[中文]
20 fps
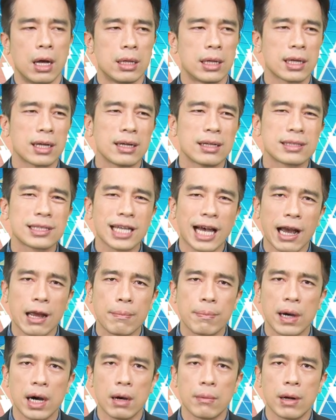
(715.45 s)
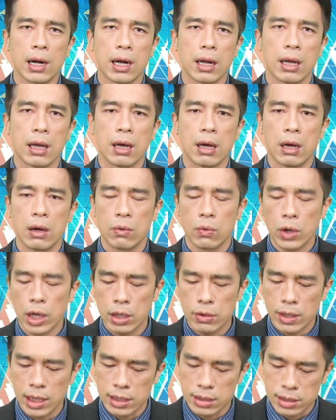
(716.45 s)
那个财报嘛，微
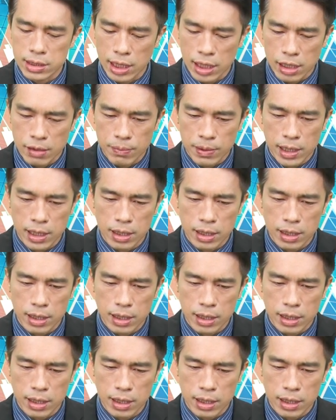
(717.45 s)
软财报